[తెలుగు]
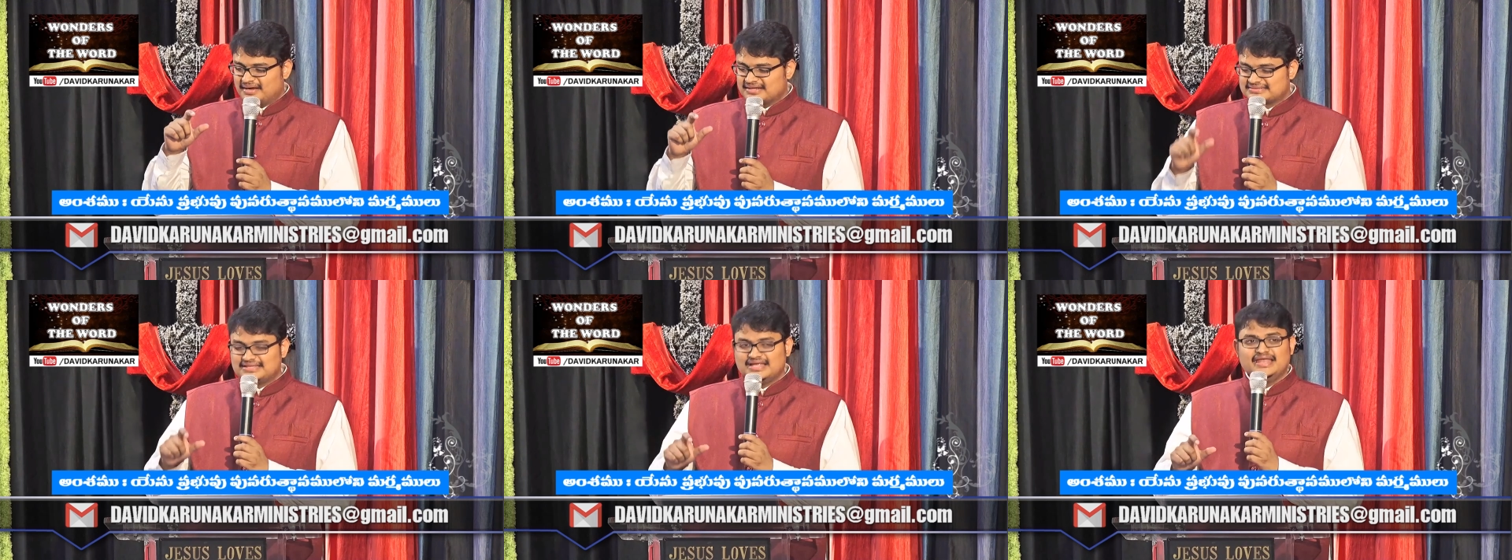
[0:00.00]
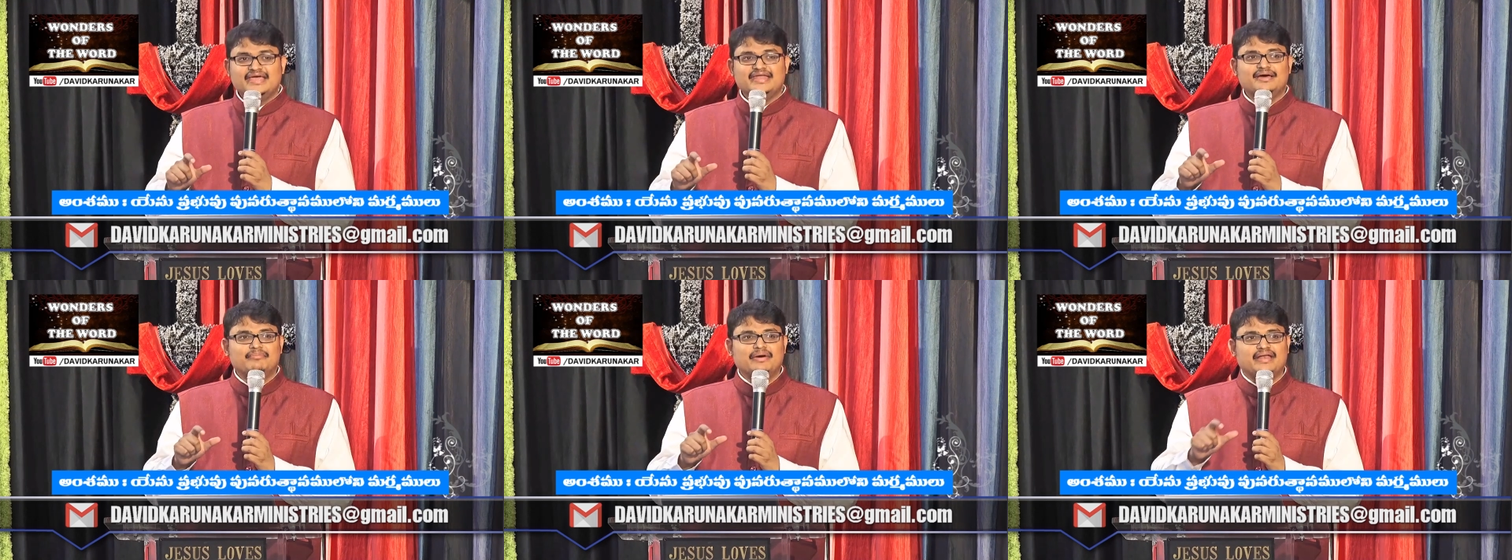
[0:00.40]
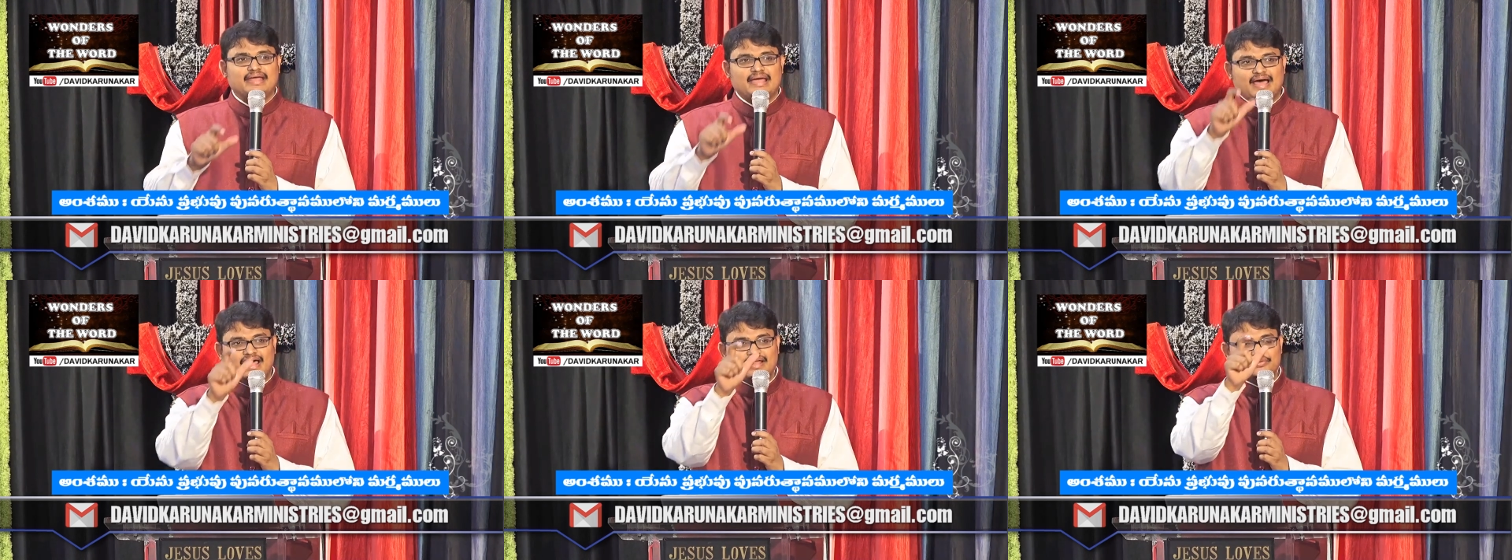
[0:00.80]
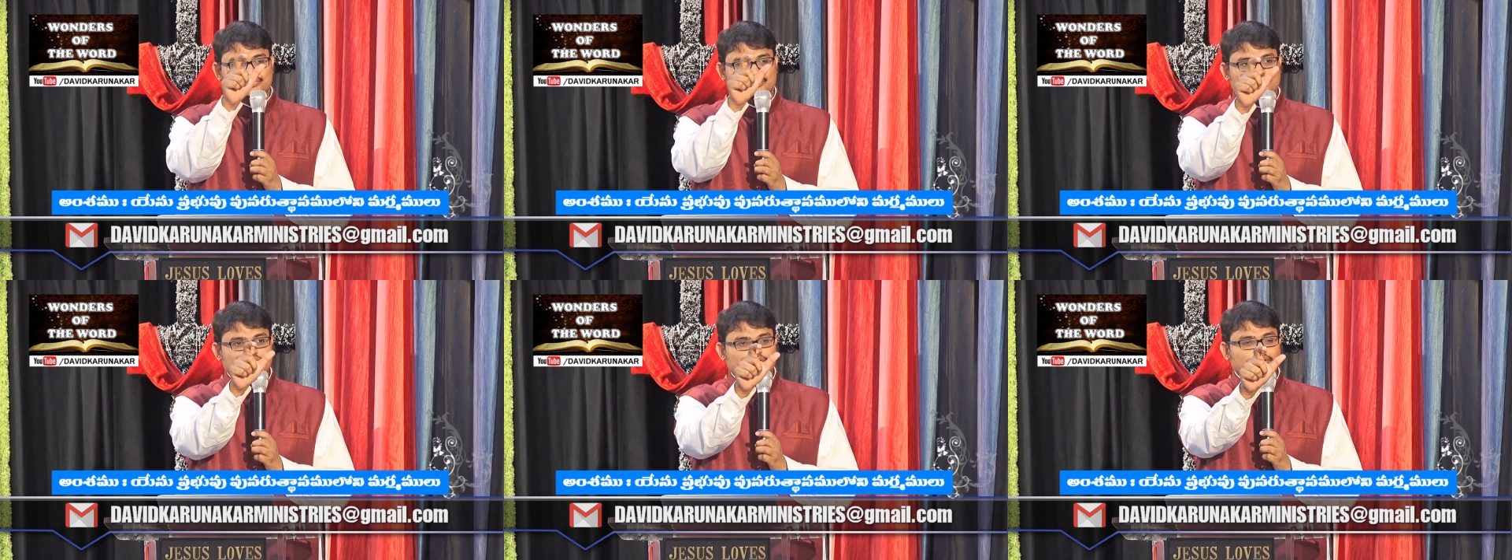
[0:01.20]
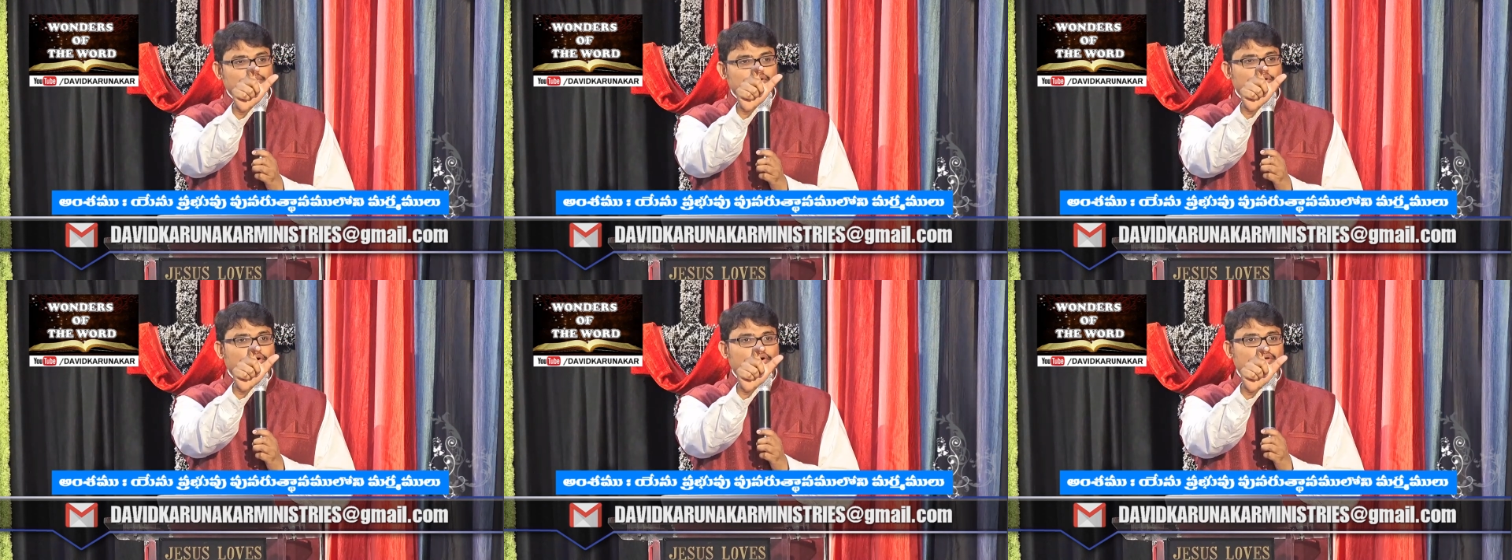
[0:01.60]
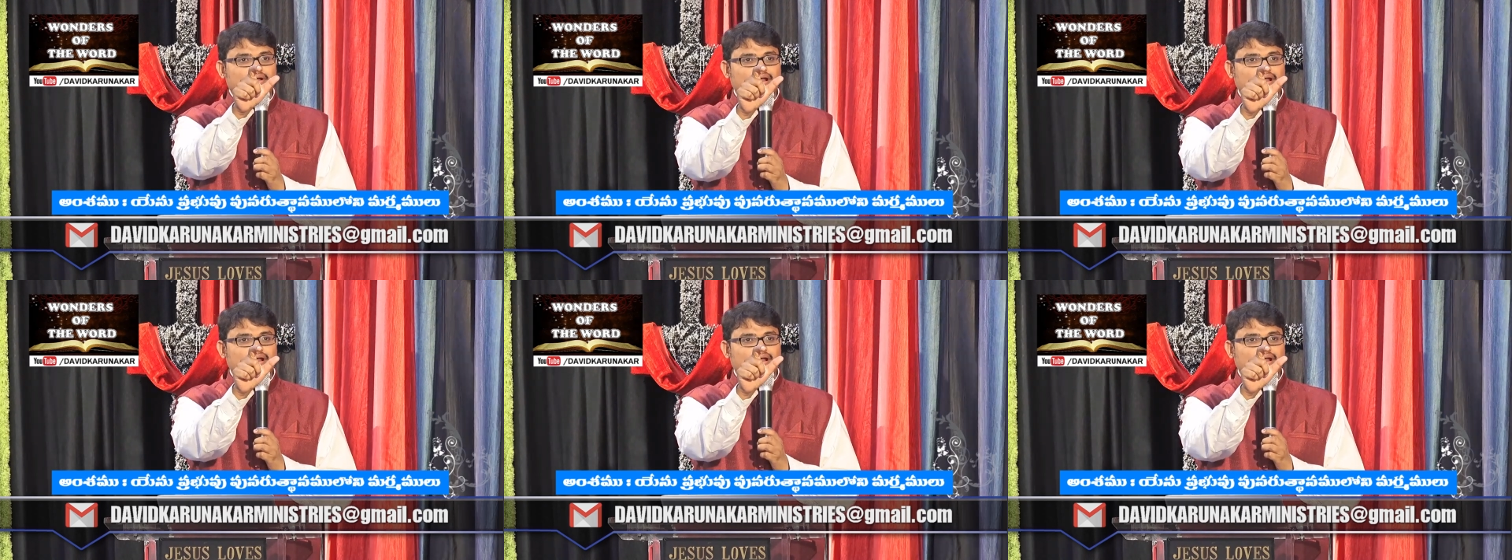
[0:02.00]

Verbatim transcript: మగ్ధలేన మరియా దూరములో